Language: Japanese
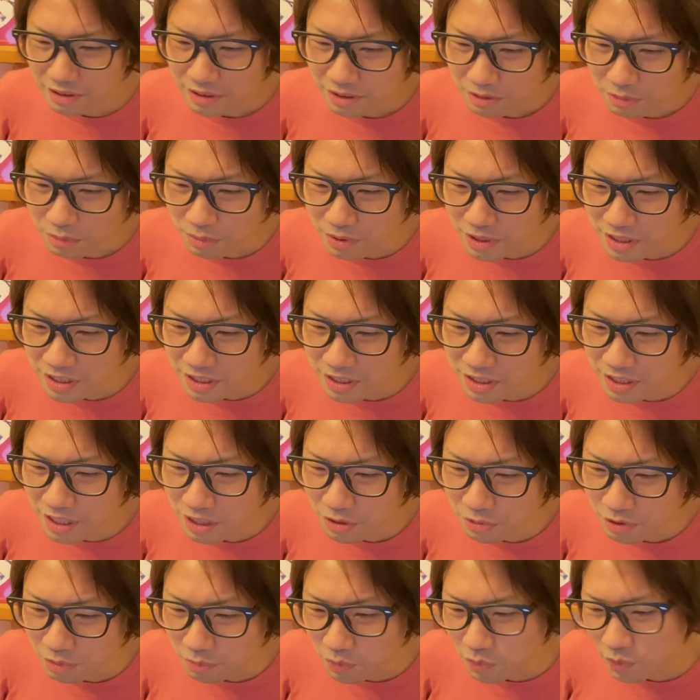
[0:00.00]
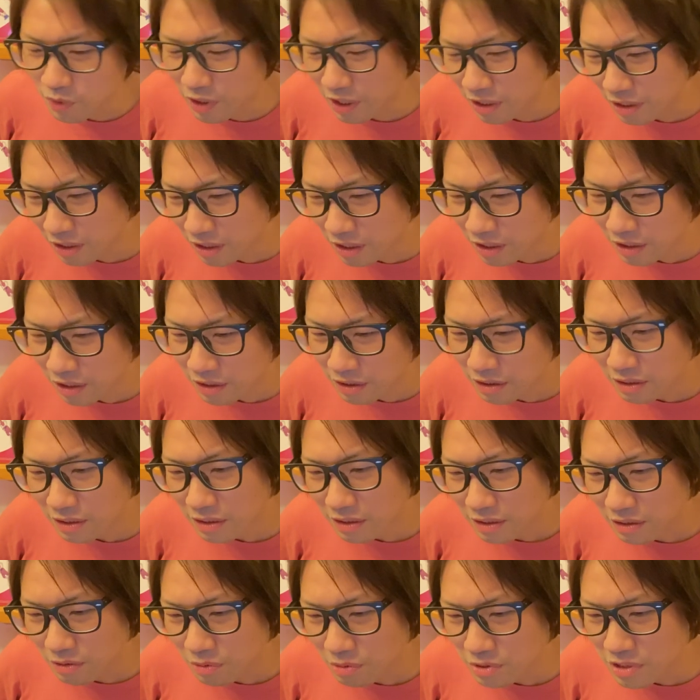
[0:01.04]
これに似たようなものかな。
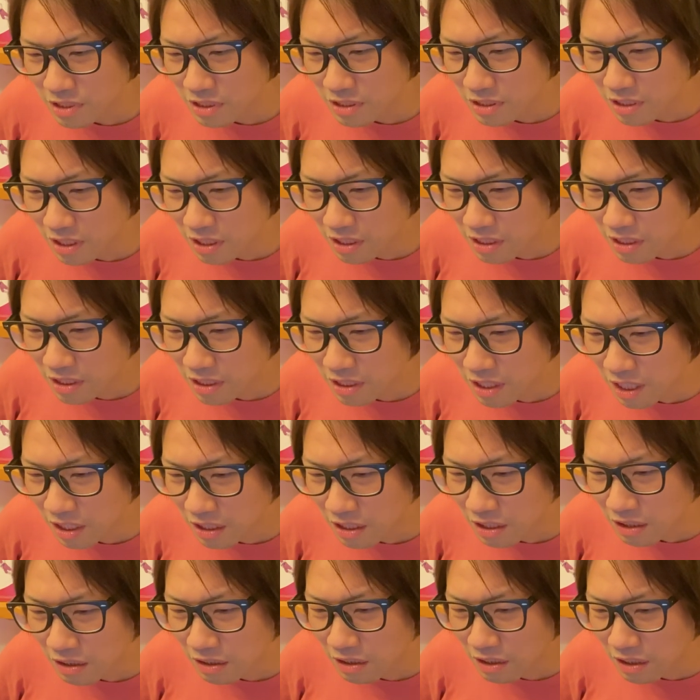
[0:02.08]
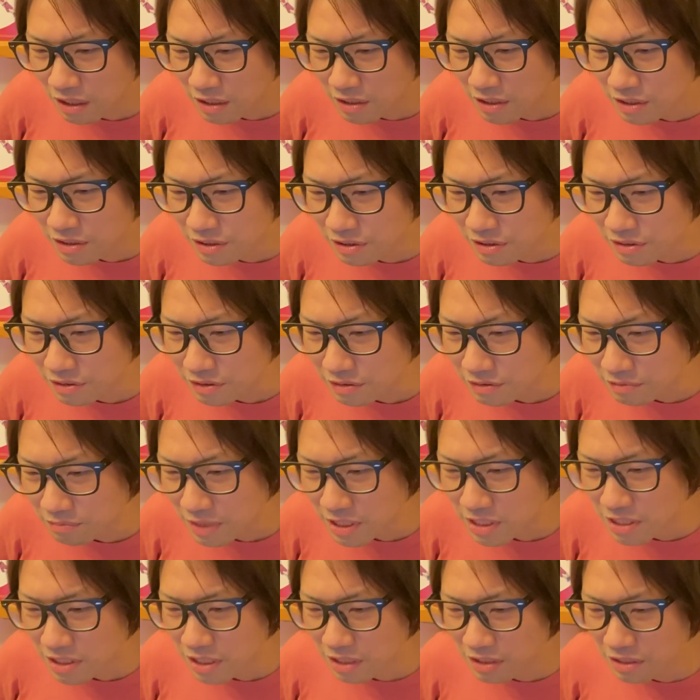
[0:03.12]
個人的な見解です。
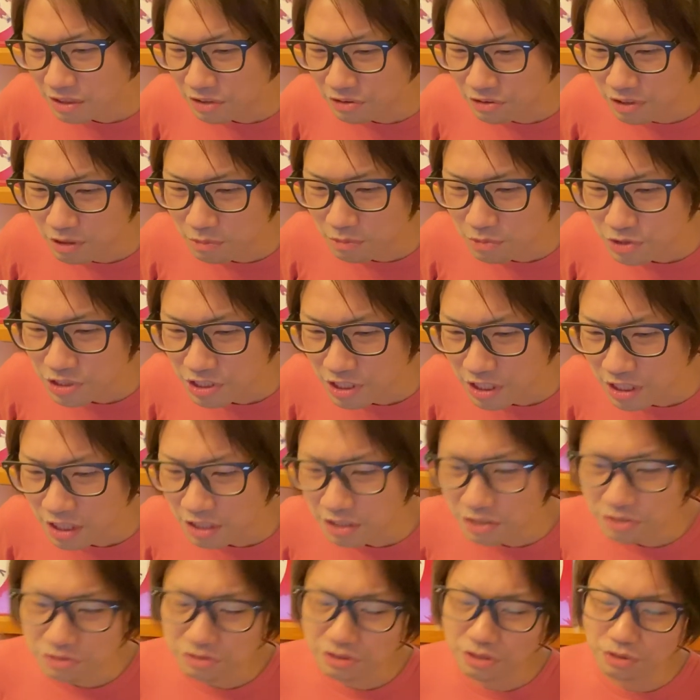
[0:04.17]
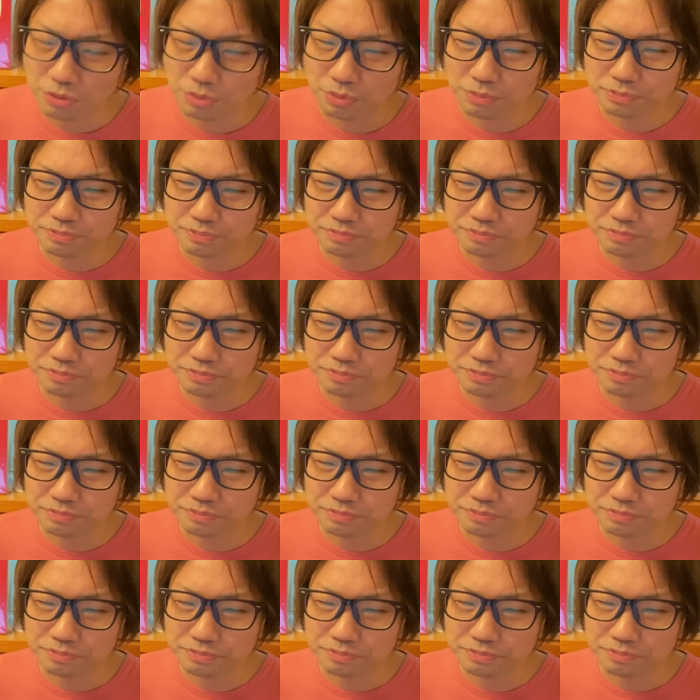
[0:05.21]
間違っているかもしれないですけど。っ